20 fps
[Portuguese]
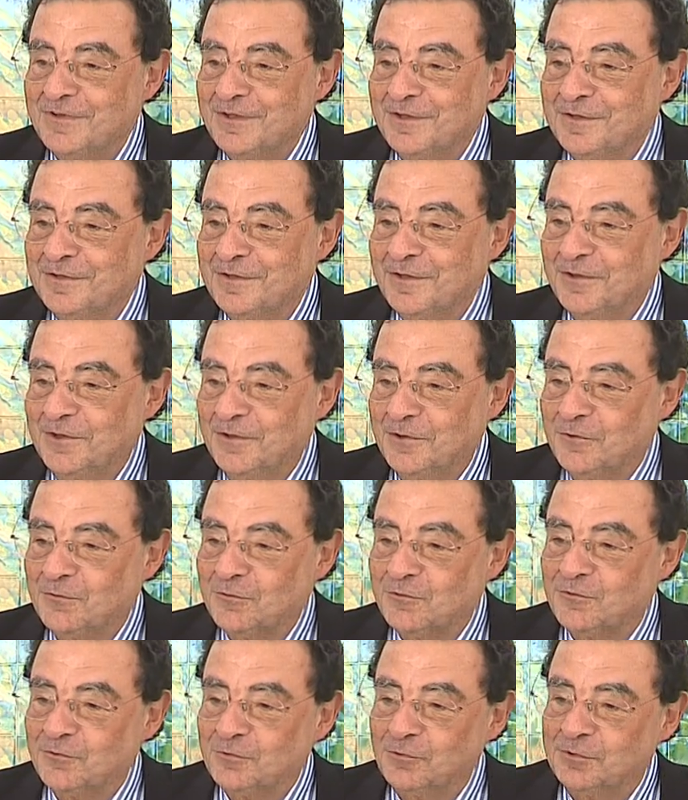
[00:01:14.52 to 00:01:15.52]
tendem a,
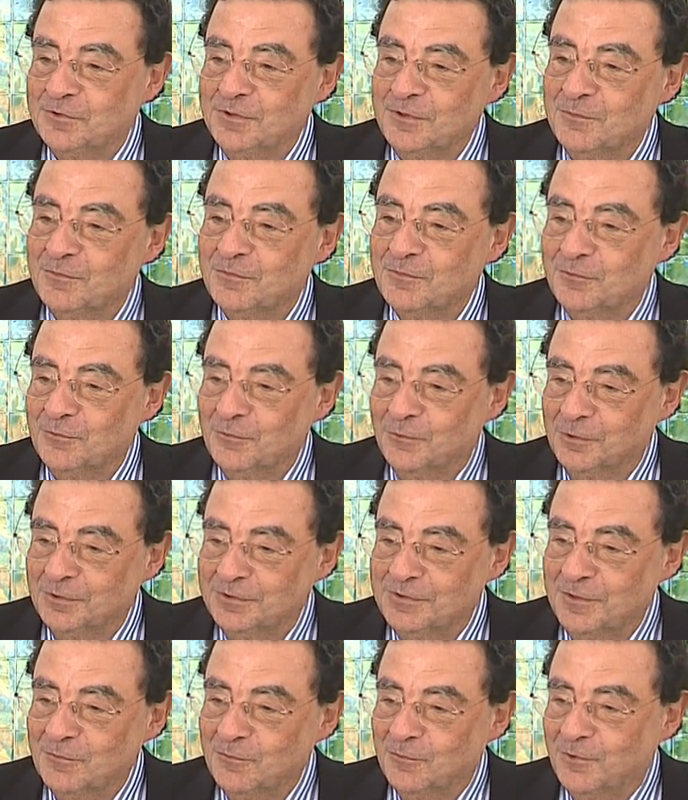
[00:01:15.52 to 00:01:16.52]
nos último, no
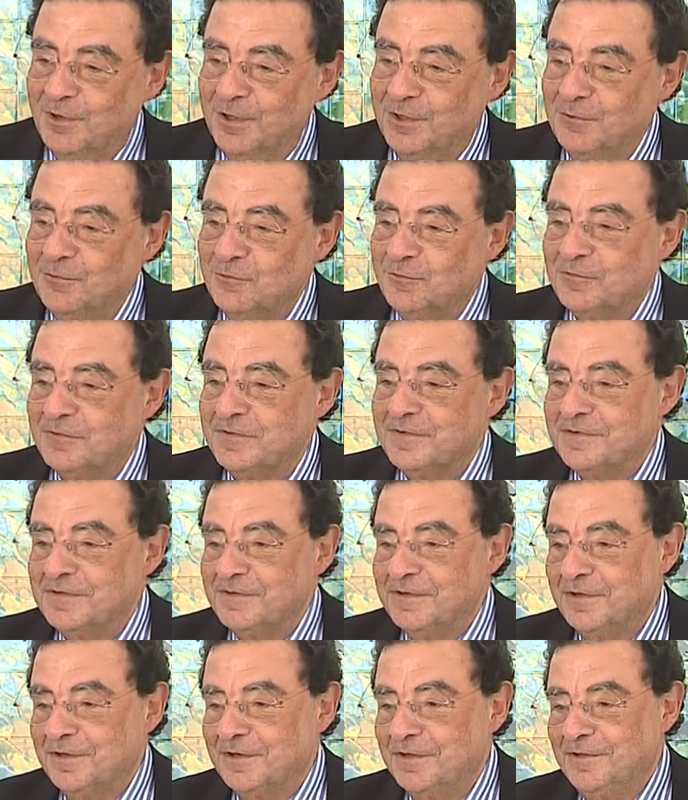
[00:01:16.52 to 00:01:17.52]
último ano,
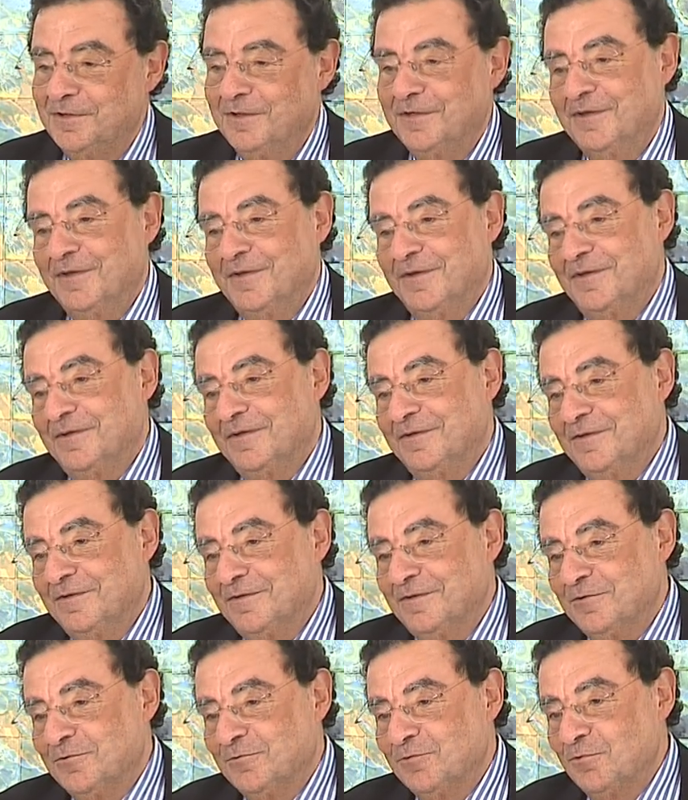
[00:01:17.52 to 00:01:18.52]
fazerem
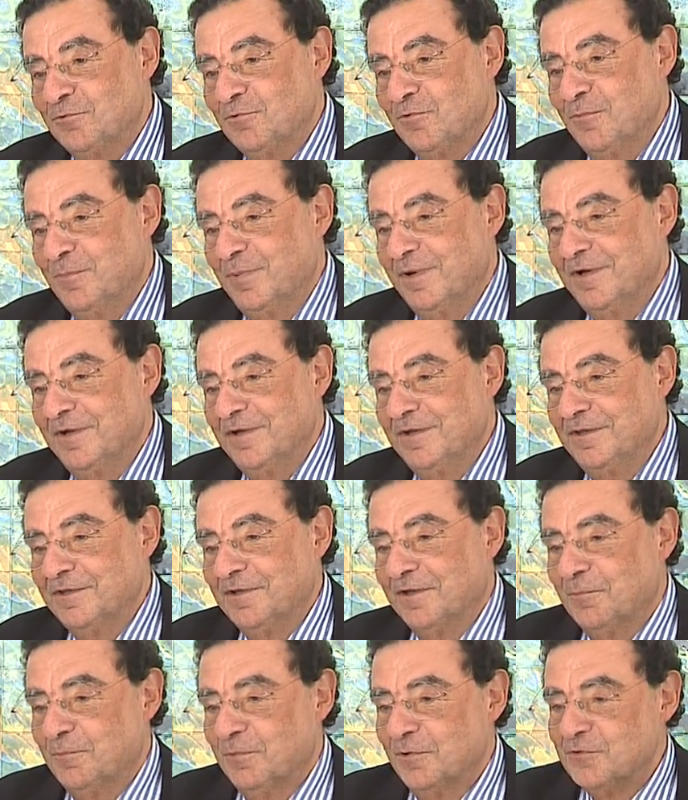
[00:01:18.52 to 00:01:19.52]
eh, todo o bem
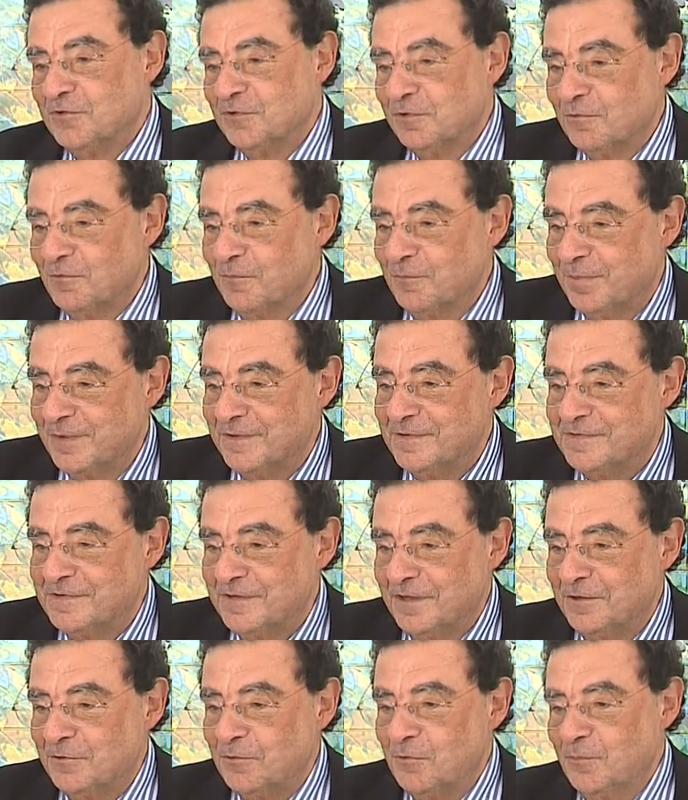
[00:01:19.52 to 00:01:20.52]
que possa
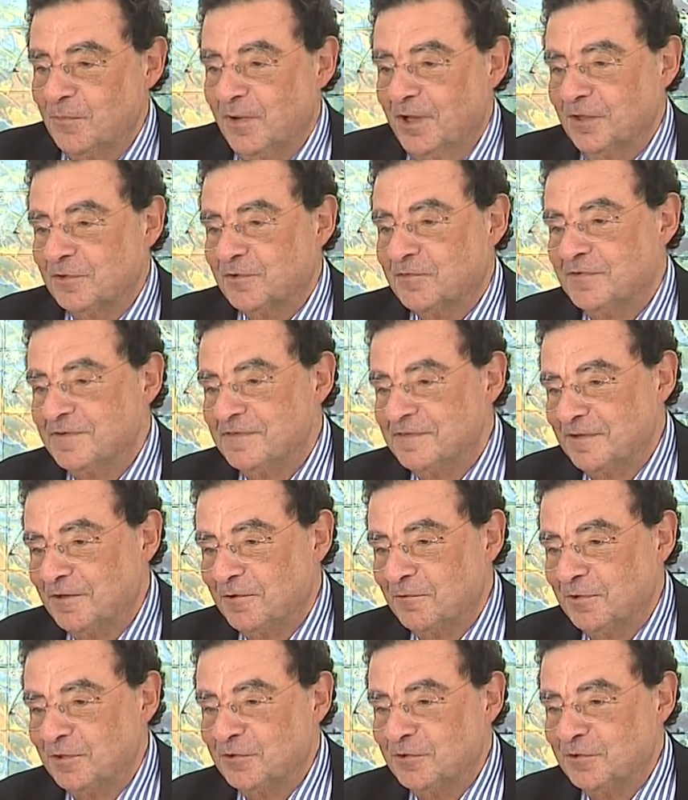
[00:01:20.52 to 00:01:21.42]
compensar o mal que fizeram